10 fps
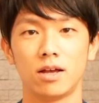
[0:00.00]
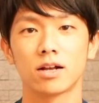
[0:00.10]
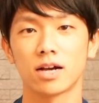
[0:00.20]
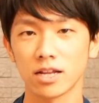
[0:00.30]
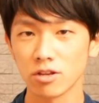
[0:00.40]

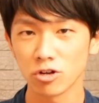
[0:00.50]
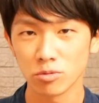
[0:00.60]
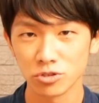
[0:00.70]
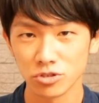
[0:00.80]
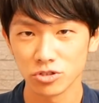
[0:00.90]
体のこ
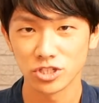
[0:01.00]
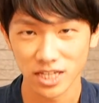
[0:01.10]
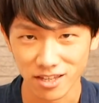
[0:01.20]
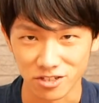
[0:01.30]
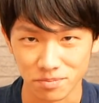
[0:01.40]
ぶ
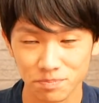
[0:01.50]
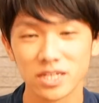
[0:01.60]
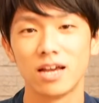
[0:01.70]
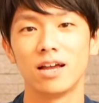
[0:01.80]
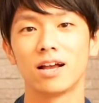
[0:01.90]
チャンネル
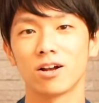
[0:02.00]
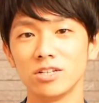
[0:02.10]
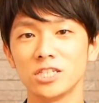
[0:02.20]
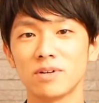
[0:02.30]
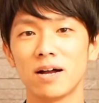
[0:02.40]
こん
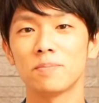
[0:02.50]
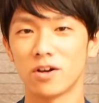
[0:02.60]
にちは